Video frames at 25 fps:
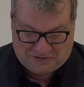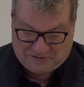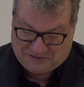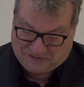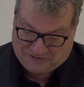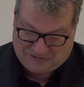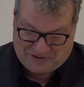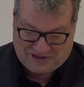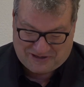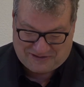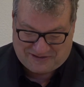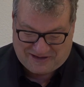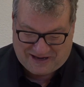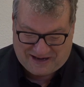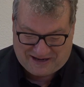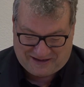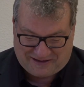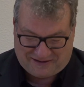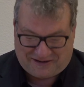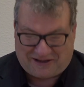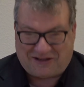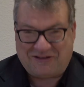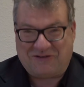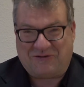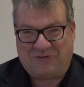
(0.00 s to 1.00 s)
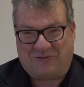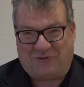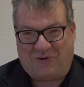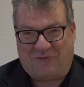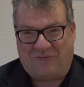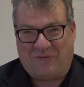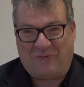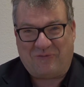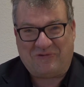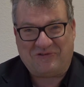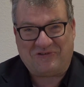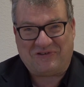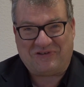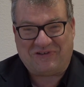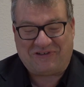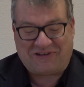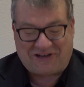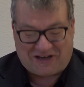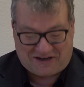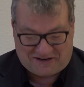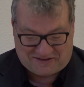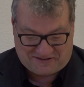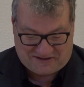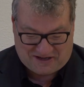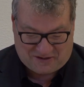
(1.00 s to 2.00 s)
sehr selten dran zu kommen, wenn man sich nicht
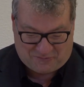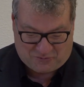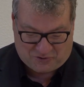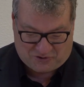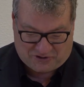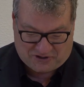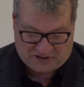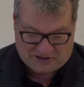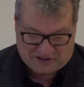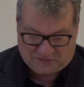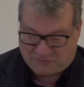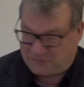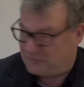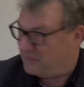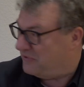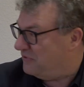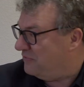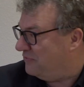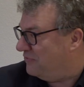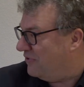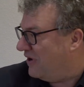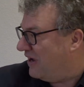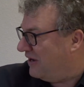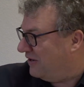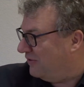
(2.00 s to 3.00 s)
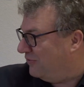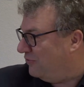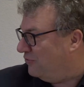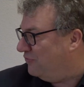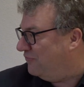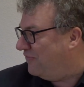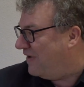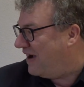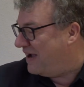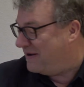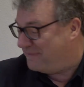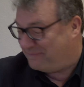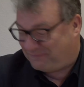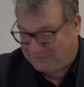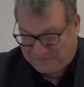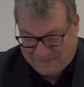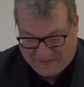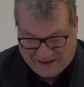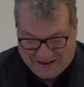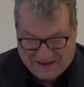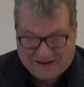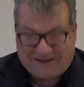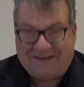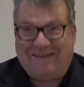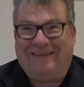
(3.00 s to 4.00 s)
gerade selber grillt im Moment, oder einen Glühwein,
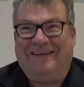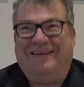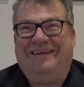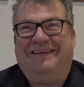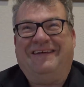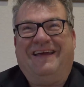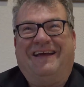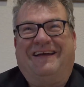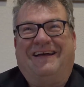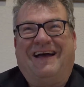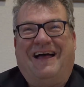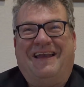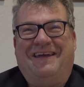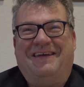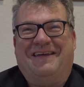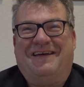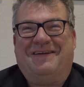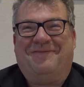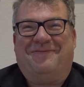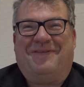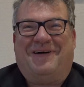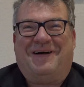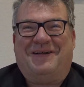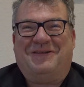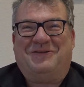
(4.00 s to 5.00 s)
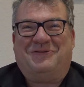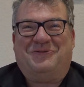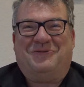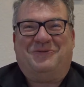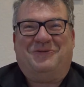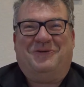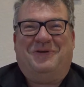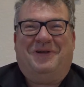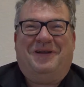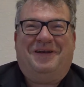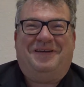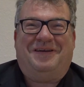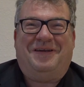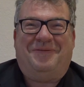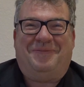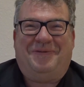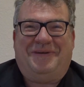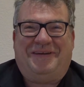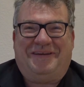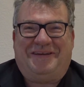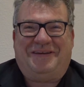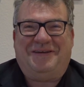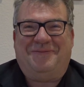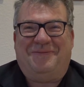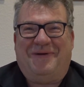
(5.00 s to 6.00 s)
äh, der kann dann mal zu
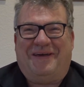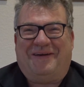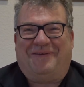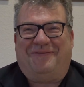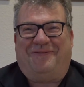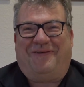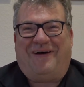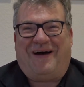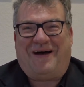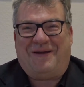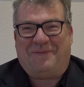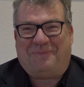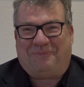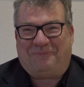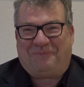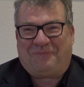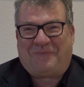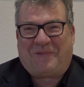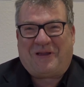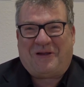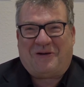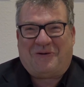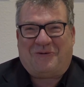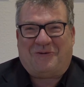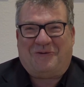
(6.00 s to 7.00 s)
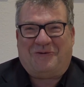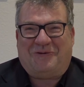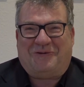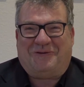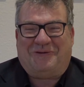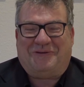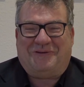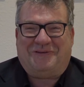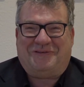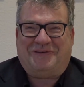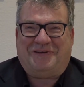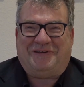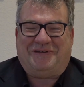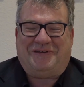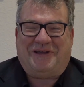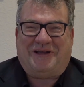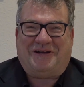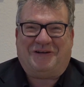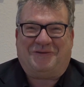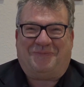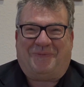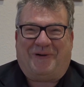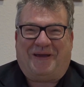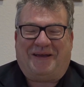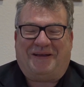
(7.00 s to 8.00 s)
Teppich Kiebeck fahren und sich
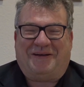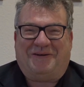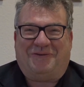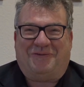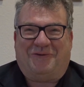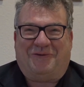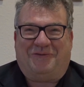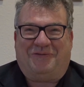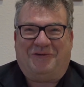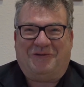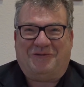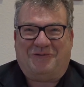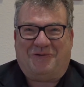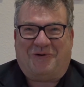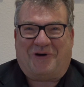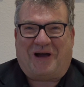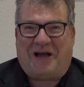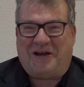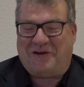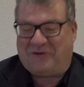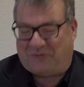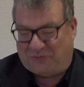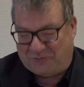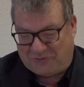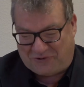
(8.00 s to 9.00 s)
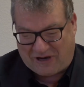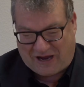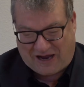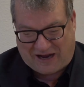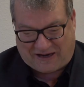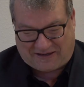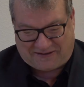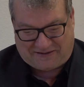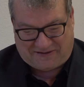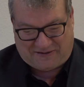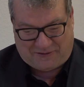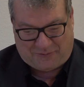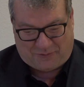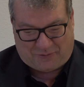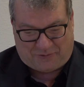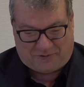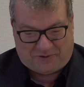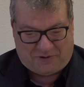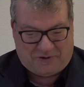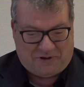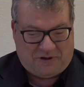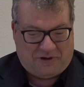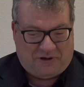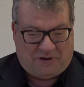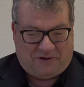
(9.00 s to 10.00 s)
entsprechend dort versorgen. Eine gute Aktion,
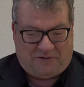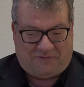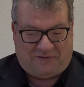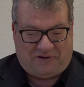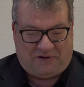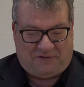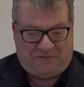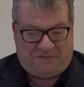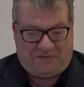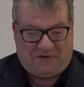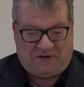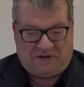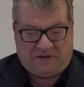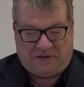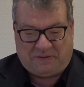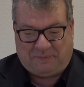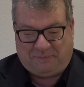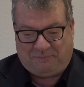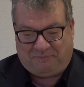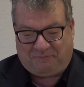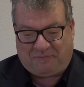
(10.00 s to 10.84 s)
wie ich finde.